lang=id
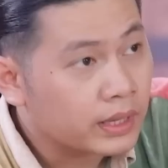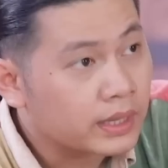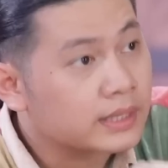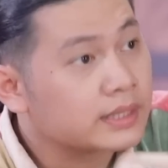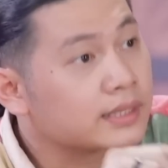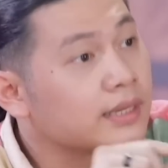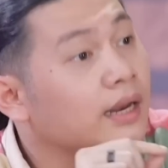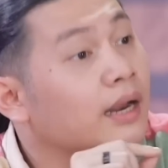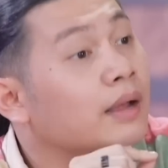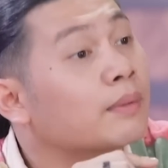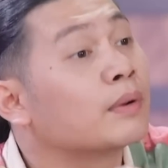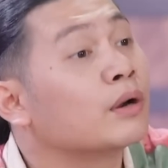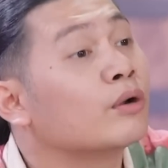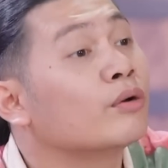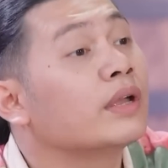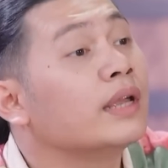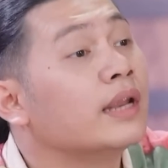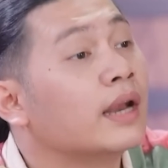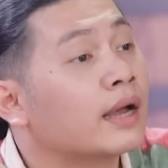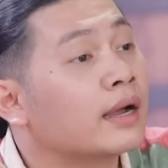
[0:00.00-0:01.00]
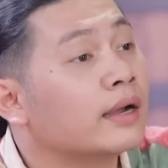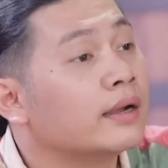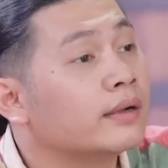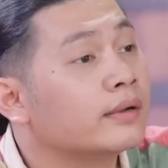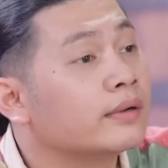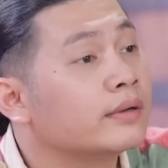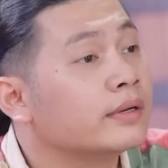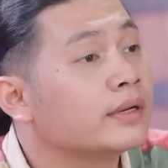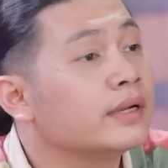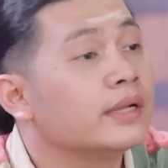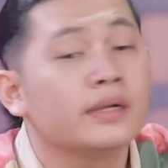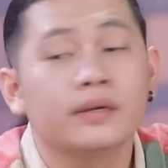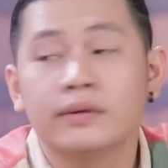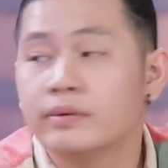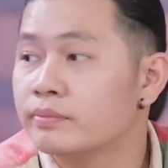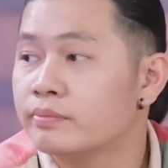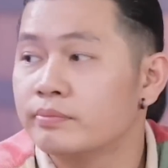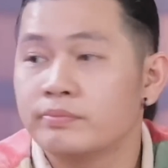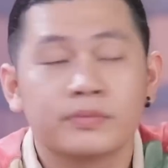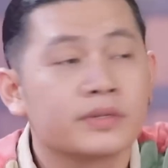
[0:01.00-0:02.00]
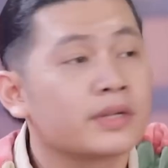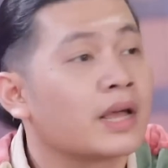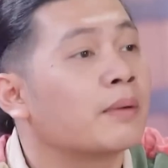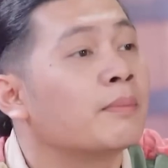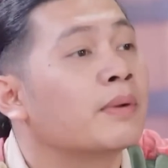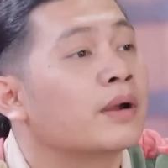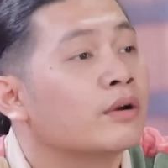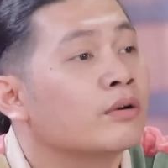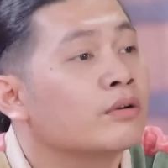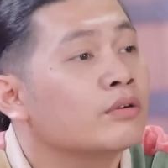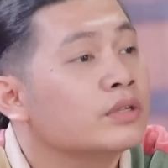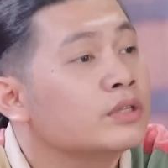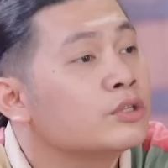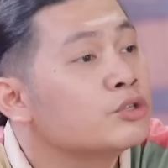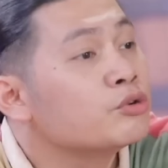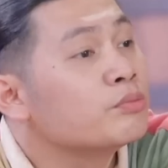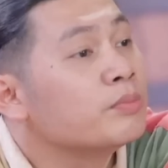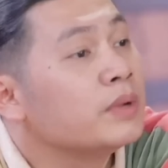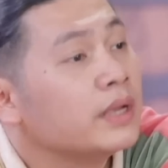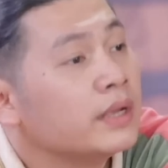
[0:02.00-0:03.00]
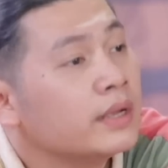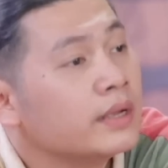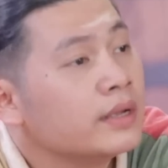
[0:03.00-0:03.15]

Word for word: Selama lo ngilang, nih sahabat lo, si Cumi,